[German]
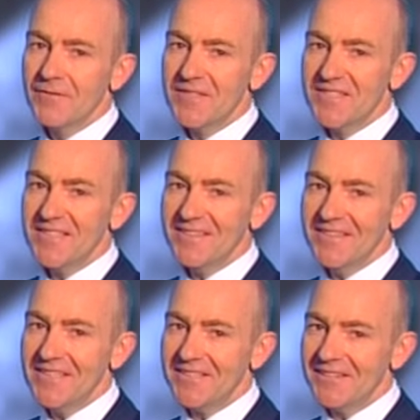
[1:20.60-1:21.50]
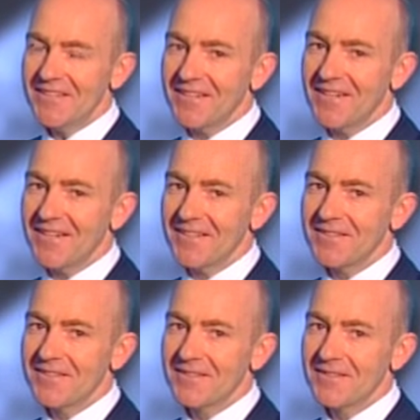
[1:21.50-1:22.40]
Wir sind nicht alle
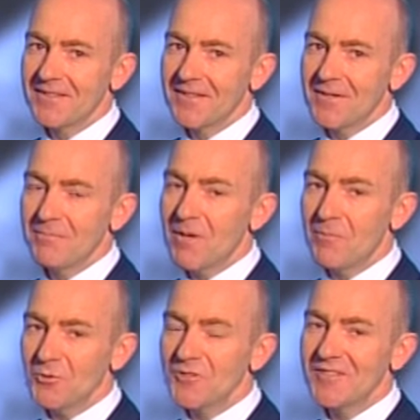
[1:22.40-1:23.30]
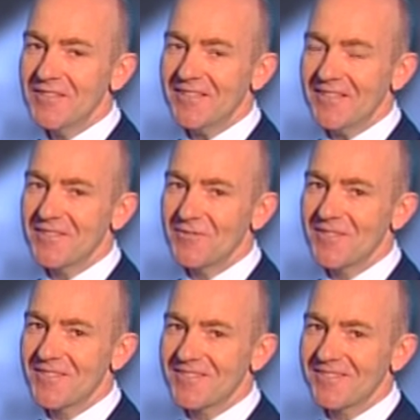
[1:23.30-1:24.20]
gleich. Man muss nicht alles
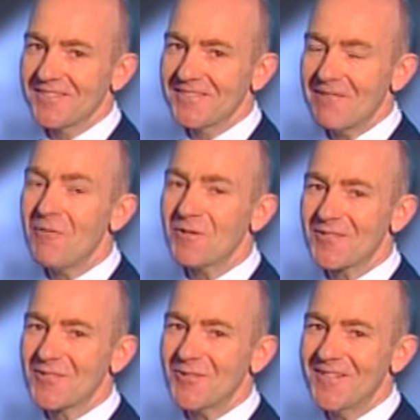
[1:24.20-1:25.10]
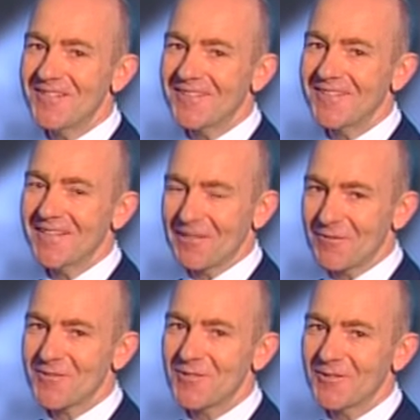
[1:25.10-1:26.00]
wissen, aber man sollte
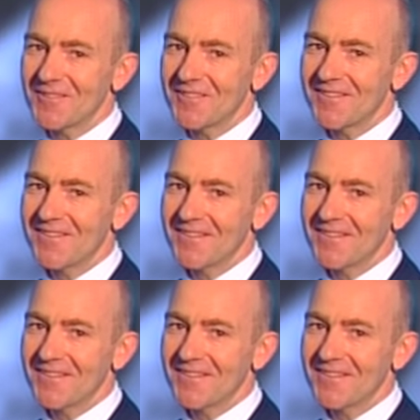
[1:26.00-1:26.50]
etwas können.